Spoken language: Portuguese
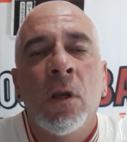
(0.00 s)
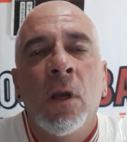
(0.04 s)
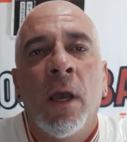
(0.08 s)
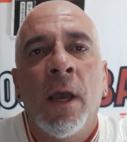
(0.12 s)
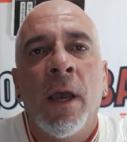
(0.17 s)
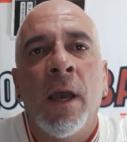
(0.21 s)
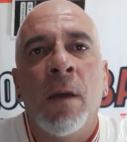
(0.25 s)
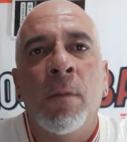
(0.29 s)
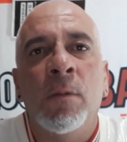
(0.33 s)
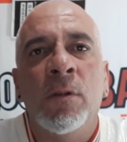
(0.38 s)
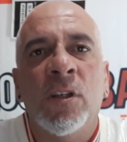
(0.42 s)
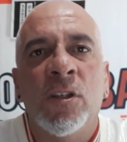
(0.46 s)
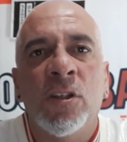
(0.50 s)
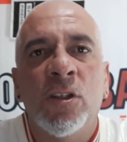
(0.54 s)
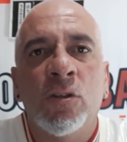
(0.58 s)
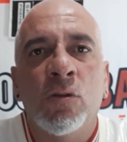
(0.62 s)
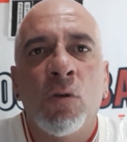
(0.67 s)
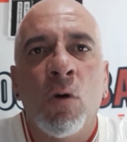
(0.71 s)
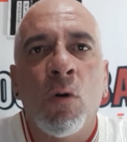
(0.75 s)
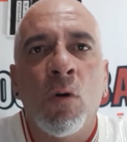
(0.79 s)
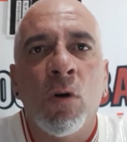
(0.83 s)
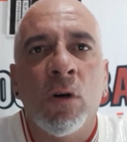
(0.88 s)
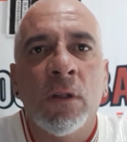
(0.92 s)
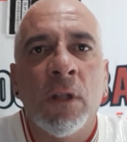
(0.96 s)
É, muita gente
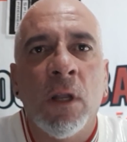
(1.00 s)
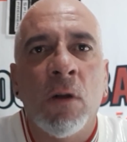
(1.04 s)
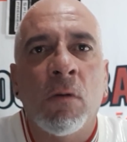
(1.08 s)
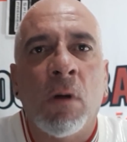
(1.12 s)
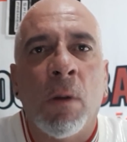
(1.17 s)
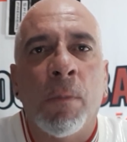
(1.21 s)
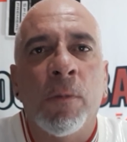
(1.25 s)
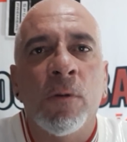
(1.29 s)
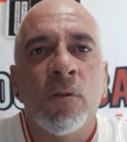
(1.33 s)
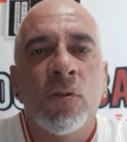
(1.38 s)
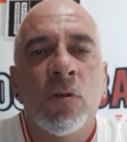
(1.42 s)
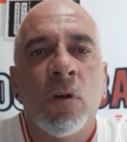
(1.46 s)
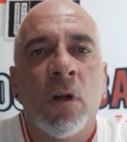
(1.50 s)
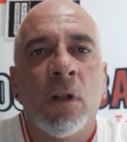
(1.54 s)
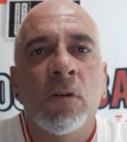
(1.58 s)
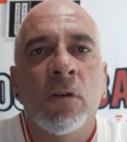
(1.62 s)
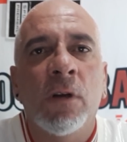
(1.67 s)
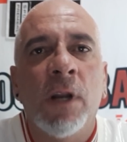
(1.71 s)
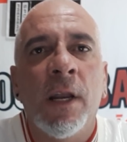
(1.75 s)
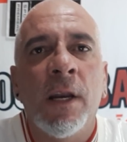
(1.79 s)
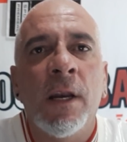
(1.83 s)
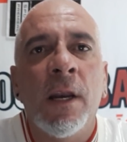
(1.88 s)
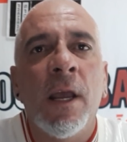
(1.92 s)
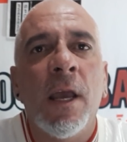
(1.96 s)
concordando com a postura
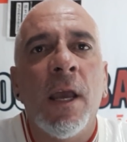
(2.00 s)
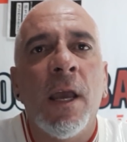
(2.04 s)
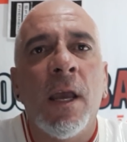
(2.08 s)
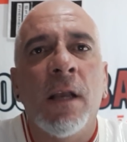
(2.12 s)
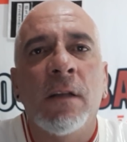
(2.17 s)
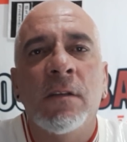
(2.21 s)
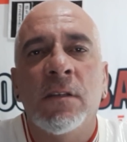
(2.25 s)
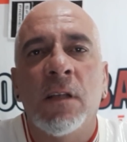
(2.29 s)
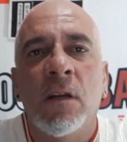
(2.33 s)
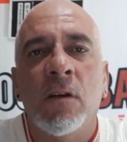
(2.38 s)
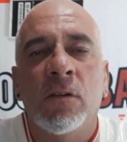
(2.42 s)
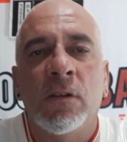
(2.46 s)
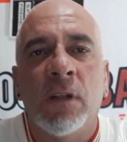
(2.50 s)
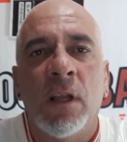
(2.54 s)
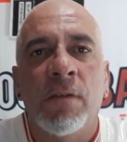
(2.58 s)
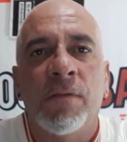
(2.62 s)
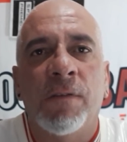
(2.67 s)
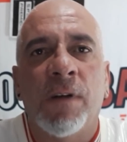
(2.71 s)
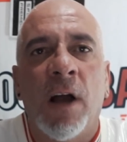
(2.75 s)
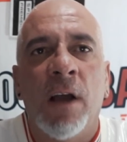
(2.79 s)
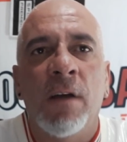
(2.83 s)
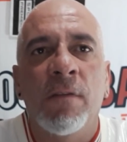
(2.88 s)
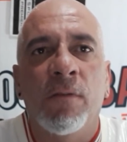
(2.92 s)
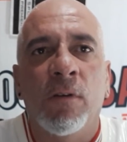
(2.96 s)
do Nenê, dizendo que tem que
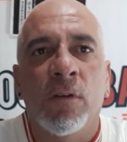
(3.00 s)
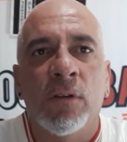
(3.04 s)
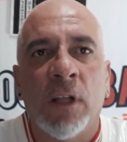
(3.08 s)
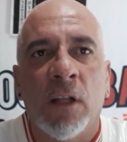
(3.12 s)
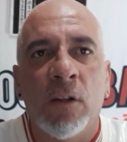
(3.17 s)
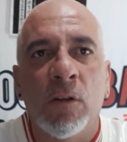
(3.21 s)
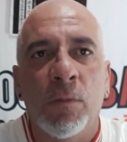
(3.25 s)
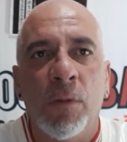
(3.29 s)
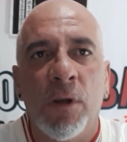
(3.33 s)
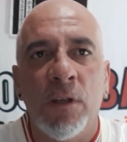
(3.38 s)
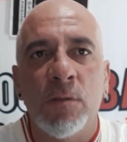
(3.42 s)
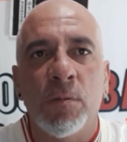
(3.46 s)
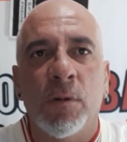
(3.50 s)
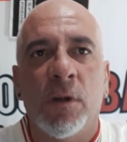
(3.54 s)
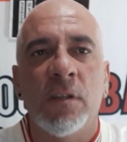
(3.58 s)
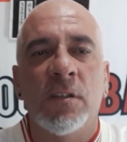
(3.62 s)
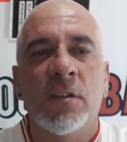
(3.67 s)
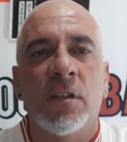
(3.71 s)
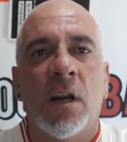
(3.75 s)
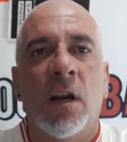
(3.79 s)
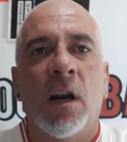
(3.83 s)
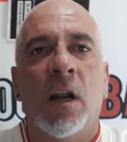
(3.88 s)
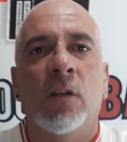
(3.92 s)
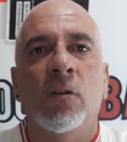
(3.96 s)
ficar revoltado mesmo com
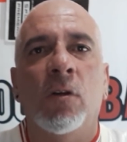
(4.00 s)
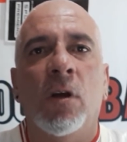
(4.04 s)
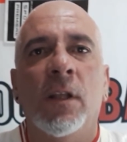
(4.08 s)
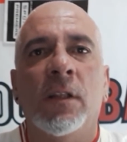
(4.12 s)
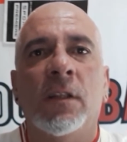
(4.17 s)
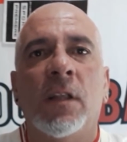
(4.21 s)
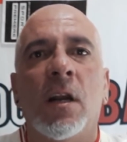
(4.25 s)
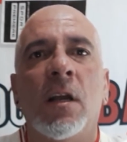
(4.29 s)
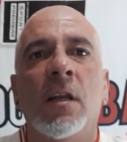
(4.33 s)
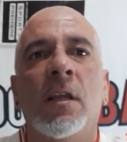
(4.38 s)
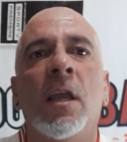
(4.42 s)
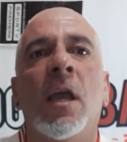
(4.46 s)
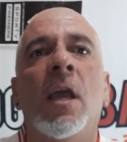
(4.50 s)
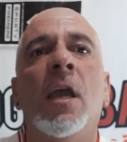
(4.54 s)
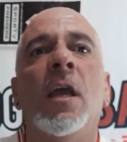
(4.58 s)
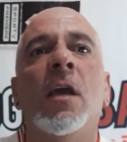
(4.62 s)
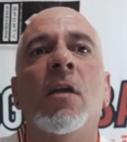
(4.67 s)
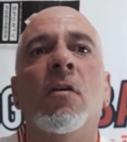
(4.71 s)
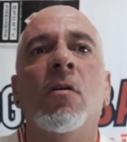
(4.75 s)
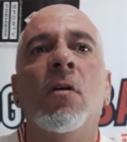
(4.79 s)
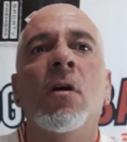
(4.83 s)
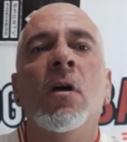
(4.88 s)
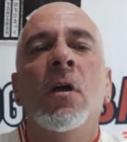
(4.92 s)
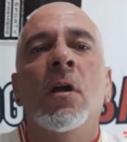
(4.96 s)
esse treinador
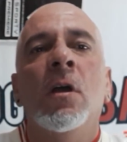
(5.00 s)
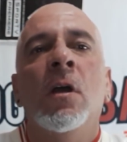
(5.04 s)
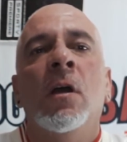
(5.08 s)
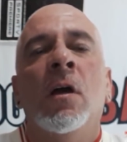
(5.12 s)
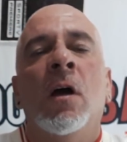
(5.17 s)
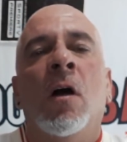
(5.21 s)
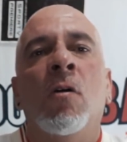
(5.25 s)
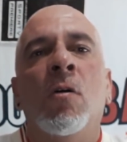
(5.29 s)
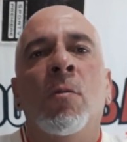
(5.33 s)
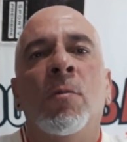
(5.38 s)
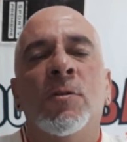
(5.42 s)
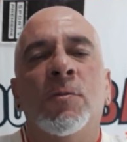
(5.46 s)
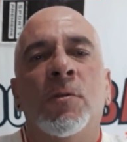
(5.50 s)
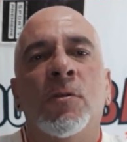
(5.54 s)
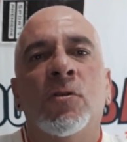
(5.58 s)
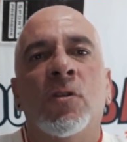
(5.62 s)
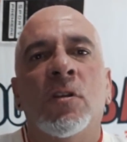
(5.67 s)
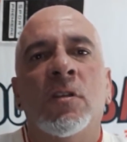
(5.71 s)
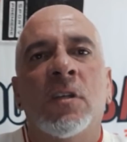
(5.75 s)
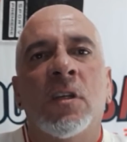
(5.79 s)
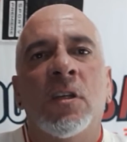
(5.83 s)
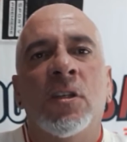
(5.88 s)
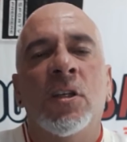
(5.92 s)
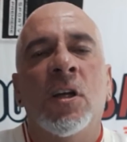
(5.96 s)
retranqueiro. Algumas
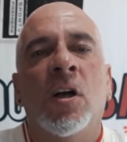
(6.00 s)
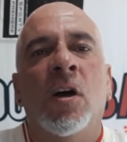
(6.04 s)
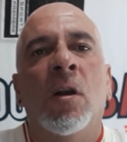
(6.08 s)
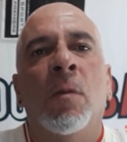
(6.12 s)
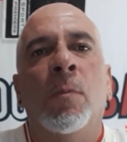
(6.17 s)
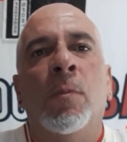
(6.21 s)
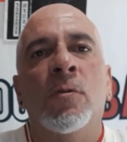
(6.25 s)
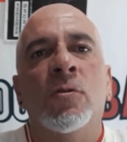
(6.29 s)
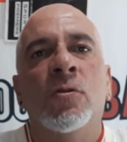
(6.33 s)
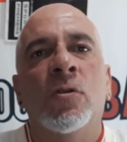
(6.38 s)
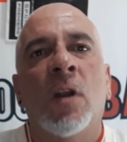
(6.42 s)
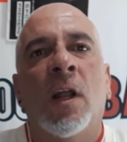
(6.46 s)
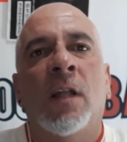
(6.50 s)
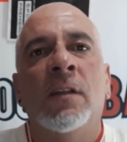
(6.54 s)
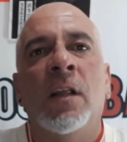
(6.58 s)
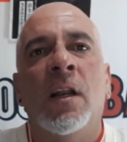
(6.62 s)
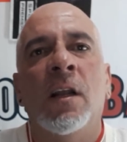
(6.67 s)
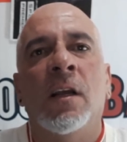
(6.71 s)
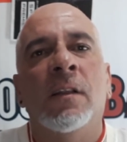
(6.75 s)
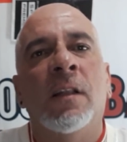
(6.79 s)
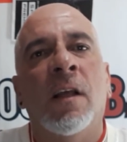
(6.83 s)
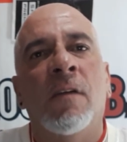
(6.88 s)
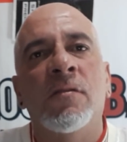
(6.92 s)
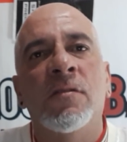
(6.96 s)
pessoas criticando a postura
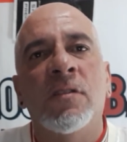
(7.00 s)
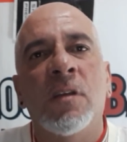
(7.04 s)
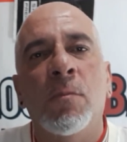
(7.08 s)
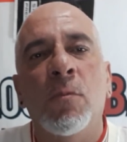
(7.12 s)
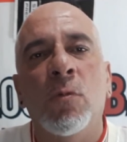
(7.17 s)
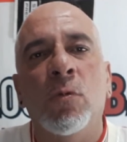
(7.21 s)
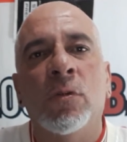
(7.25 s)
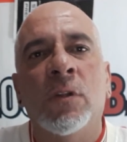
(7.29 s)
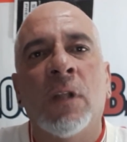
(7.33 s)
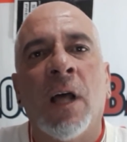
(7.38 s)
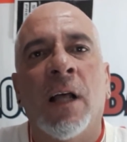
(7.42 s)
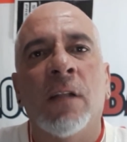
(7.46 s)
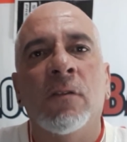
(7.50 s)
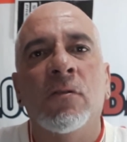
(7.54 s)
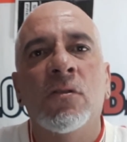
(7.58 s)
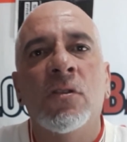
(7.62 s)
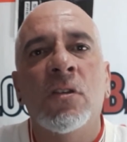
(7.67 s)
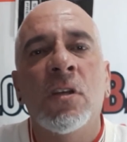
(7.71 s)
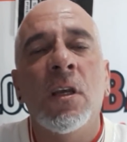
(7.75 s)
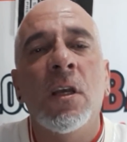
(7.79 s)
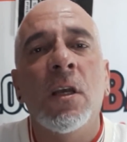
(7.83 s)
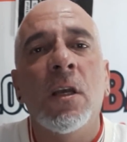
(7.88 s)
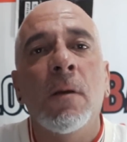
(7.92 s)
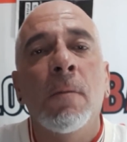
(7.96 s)
dele, que deve ser multado,
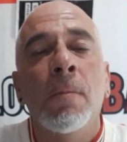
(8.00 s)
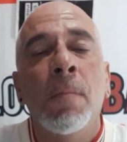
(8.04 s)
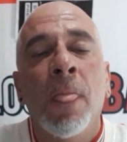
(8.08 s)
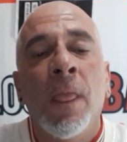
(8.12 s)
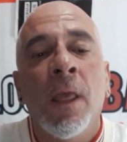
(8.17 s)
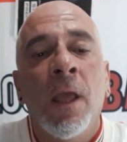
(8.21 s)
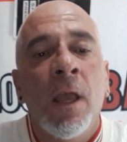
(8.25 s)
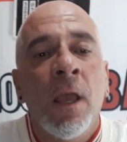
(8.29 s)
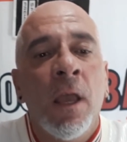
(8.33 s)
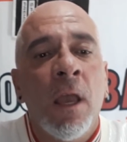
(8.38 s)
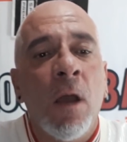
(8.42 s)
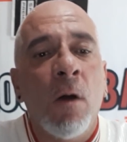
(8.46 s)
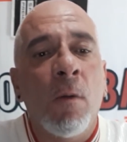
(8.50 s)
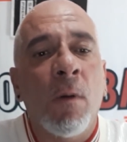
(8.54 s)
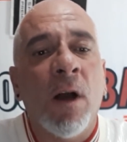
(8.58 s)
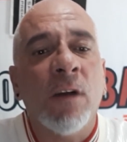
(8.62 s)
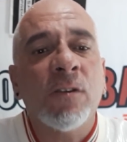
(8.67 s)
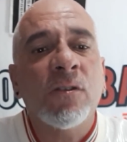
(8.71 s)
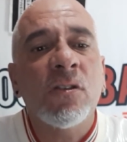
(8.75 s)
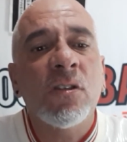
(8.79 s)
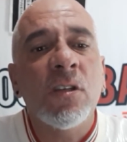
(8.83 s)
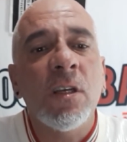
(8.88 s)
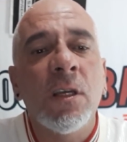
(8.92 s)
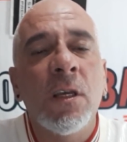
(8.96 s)
sim. Eu
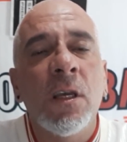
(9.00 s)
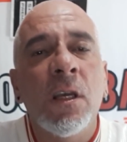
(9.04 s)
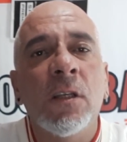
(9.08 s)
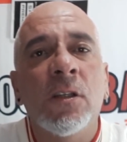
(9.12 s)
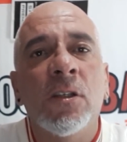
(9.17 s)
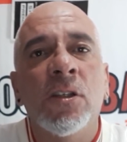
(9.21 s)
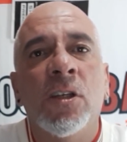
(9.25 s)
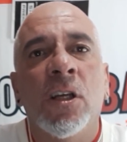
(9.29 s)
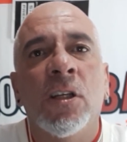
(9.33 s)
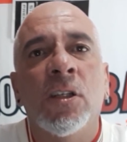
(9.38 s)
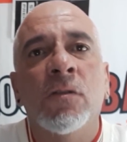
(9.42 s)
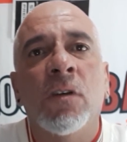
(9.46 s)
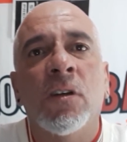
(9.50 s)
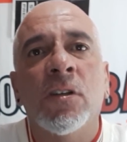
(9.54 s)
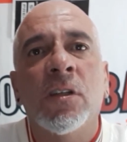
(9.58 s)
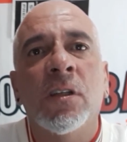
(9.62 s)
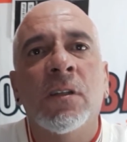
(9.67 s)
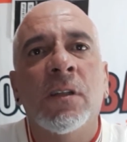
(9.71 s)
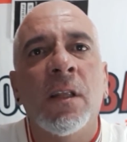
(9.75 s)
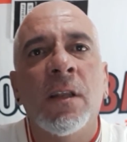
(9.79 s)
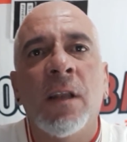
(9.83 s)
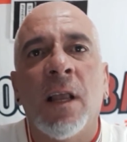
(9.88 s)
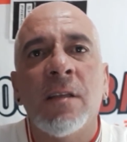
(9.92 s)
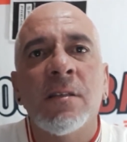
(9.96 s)
acho o seguinte, gente, eu acho
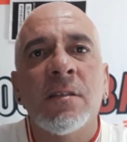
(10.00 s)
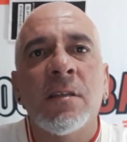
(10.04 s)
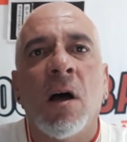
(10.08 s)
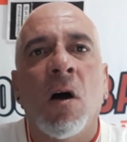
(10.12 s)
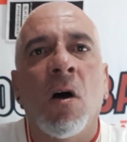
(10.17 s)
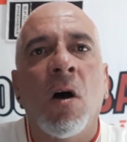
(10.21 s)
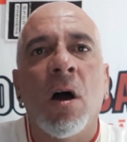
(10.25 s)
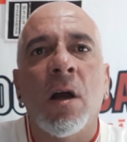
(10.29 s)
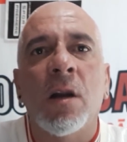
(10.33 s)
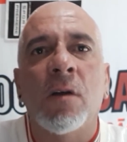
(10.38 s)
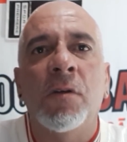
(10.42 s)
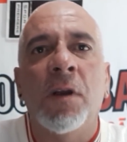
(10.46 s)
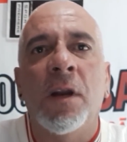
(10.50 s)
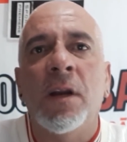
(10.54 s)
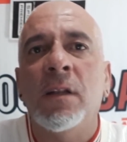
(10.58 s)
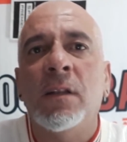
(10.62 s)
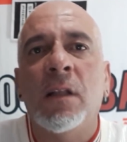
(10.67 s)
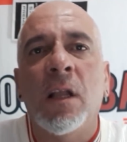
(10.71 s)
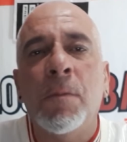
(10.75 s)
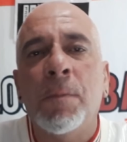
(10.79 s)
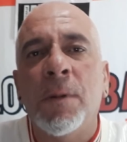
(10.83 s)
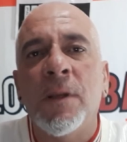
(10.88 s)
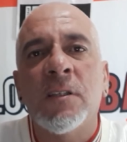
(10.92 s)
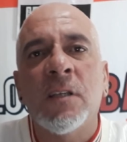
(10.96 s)
que tem, nessa hora o Nenê
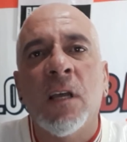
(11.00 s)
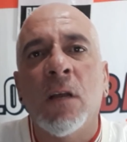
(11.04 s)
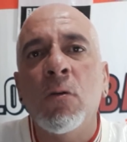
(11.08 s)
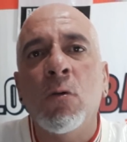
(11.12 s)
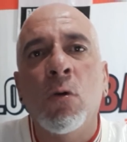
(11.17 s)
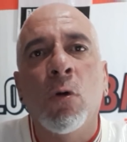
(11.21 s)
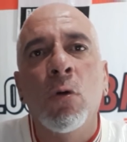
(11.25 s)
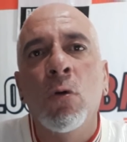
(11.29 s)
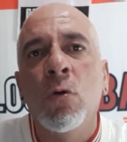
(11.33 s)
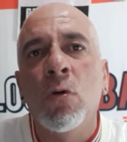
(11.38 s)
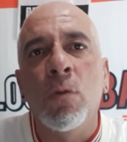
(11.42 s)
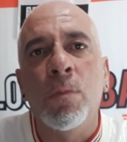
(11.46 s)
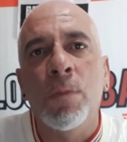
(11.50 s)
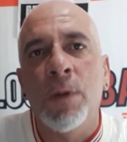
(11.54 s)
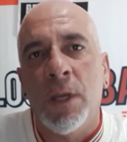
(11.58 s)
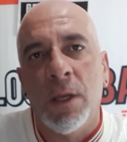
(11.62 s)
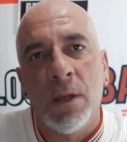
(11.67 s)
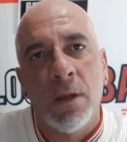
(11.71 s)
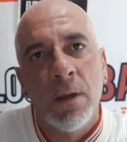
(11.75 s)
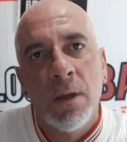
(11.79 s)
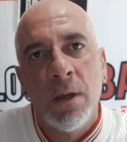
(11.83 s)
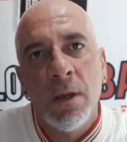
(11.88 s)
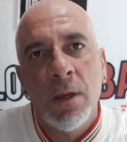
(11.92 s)
tem que pensar no clube.